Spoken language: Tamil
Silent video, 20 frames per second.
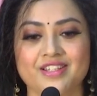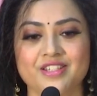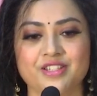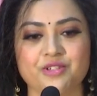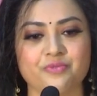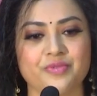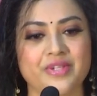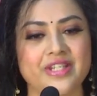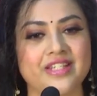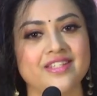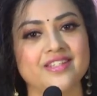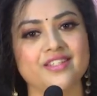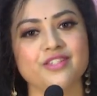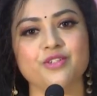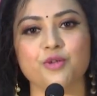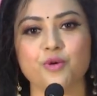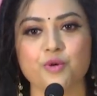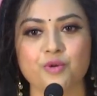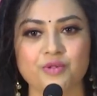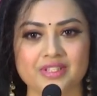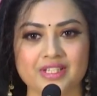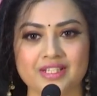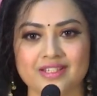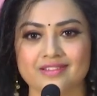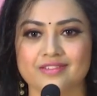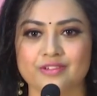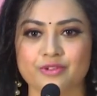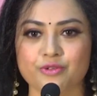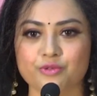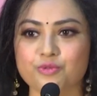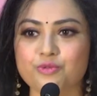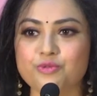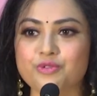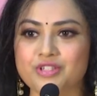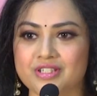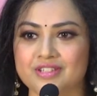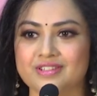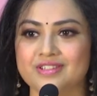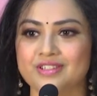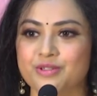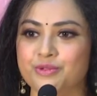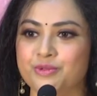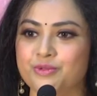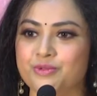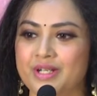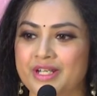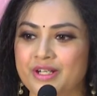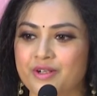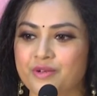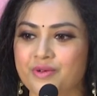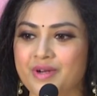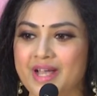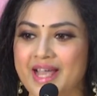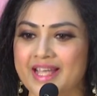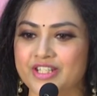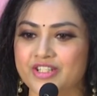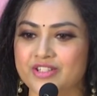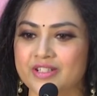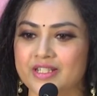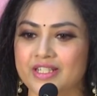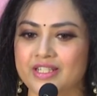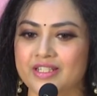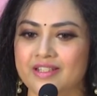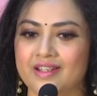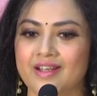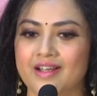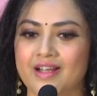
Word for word: ஸோ வி டென்ட் நோ த ரூட் டு யூனோ ஆக்சுவலி